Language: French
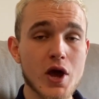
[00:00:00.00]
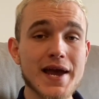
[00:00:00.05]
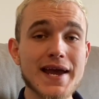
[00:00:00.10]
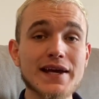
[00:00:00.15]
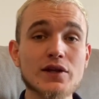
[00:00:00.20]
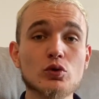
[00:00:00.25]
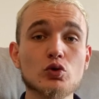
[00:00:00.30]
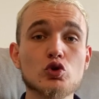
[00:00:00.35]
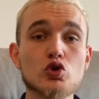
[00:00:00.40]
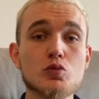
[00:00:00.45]

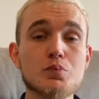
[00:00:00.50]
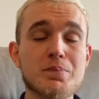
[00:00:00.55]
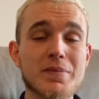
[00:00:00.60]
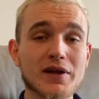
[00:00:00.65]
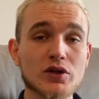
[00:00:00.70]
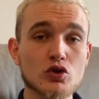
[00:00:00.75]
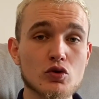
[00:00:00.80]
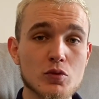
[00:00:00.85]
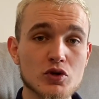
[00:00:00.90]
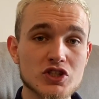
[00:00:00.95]
et donc une
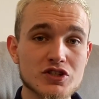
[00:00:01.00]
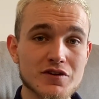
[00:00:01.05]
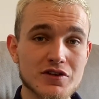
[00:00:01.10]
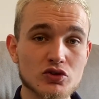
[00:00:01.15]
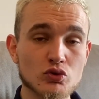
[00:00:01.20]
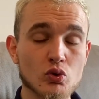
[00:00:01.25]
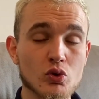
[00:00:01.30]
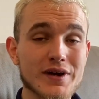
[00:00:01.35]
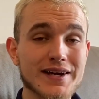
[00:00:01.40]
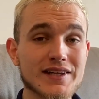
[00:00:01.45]
perte de
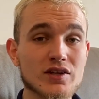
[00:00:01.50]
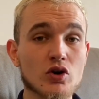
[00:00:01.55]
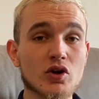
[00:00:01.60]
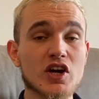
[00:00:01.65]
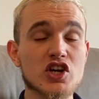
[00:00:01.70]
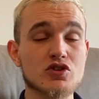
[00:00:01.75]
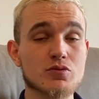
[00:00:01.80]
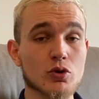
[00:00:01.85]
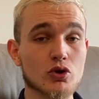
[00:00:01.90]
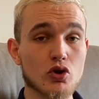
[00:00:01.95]
motivation et
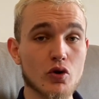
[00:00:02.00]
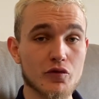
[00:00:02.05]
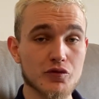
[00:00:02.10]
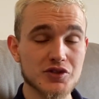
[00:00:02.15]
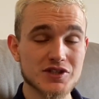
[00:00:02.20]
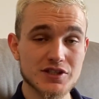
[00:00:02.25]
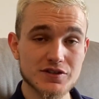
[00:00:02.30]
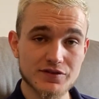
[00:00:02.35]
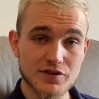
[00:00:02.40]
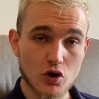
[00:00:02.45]
d'engagement dans vos
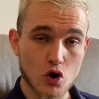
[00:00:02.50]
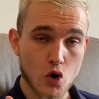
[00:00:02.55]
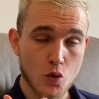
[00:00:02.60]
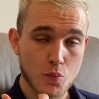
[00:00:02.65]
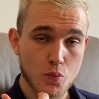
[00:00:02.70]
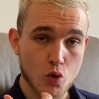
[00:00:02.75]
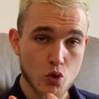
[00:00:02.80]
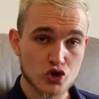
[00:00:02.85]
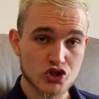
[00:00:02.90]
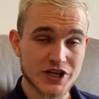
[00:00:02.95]
différents
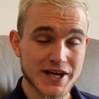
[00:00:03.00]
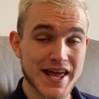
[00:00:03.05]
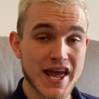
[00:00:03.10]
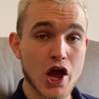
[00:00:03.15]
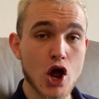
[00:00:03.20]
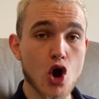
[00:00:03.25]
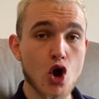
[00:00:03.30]
projets.